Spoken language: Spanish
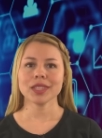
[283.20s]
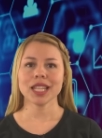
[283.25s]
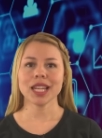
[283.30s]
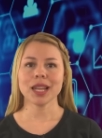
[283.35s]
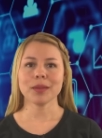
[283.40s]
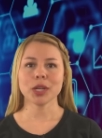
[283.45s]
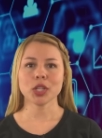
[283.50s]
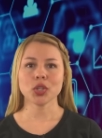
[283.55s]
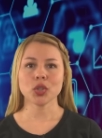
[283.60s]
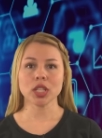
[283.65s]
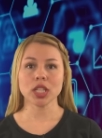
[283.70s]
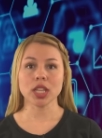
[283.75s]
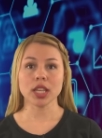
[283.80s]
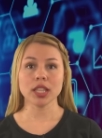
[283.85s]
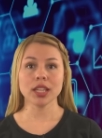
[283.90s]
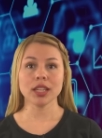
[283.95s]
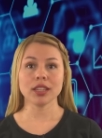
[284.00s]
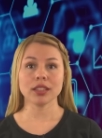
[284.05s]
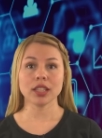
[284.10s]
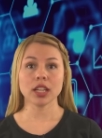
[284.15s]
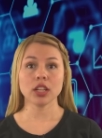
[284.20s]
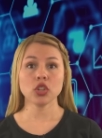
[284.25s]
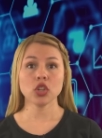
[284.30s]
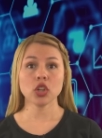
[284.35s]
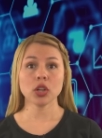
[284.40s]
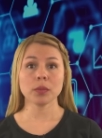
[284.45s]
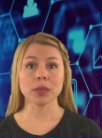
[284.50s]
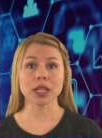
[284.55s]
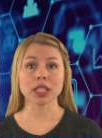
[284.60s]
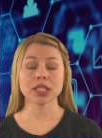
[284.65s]
La mayoría de estas
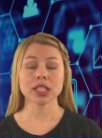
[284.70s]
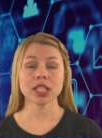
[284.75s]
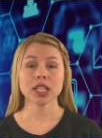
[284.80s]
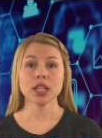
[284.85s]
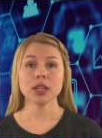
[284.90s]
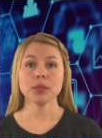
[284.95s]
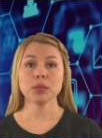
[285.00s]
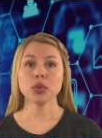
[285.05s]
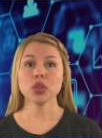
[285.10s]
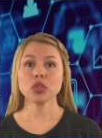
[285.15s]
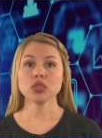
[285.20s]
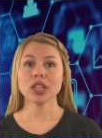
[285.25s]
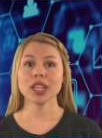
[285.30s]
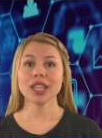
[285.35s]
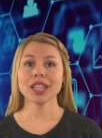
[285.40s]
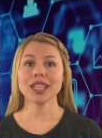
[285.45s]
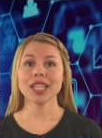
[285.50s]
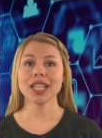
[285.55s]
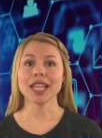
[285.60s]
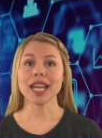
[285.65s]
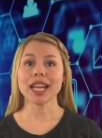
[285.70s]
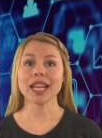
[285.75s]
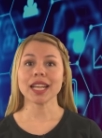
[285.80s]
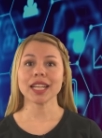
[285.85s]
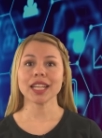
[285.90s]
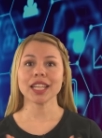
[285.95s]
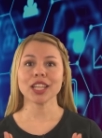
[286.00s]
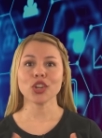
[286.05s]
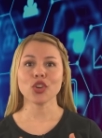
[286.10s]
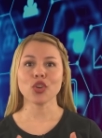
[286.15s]
normas proceden de las
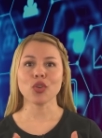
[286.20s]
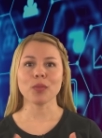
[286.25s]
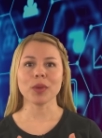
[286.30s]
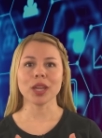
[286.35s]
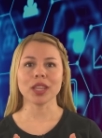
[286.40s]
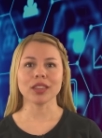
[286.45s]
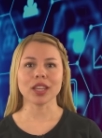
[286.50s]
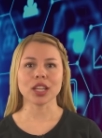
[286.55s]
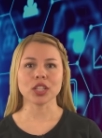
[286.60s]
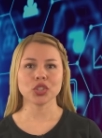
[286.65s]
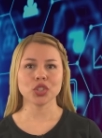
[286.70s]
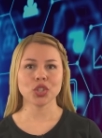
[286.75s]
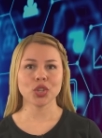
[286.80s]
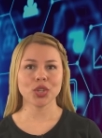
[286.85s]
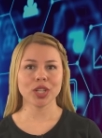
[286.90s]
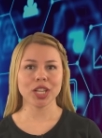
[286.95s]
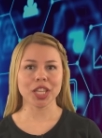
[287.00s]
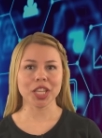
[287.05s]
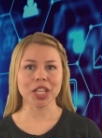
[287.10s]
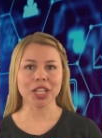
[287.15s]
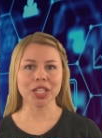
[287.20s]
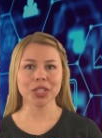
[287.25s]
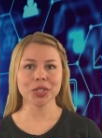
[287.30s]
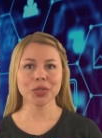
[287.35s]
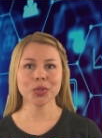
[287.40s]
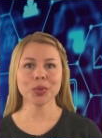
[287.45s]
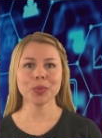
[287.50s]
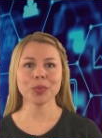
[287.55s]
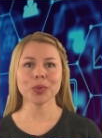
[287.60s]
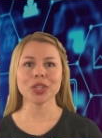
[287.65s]
recomendaciones del
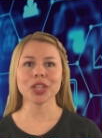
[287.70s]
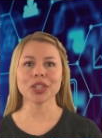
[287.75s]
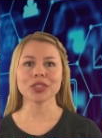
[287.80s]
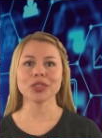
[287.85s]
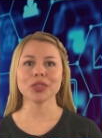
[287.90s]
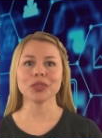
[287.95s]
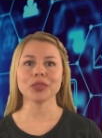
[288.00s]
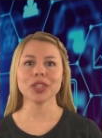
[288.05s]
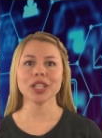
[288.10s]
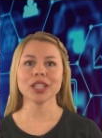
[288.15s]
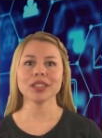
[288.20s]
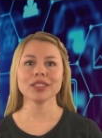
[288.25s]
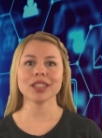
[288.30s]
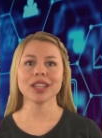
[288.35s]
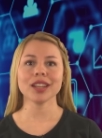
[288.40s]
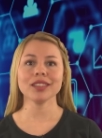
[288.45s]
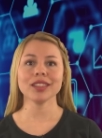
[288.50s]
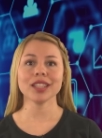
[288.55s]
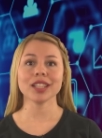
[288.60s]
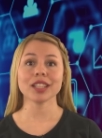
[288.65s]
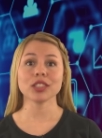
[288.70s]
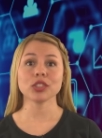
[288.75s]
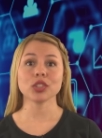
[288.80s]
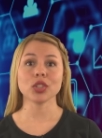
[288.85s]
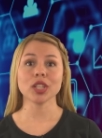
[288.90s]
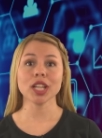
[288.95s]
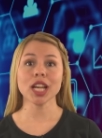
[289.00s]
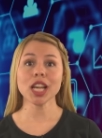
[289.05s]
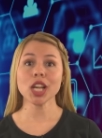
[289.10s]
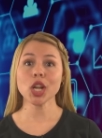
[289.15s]
Grupo de Acción Financiera
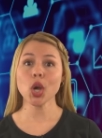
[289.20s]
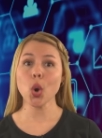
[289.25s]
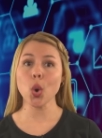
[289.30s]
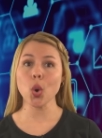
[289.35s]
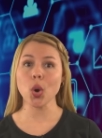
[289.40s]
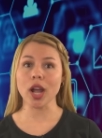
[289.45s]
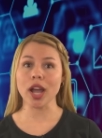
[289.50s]
Internacional o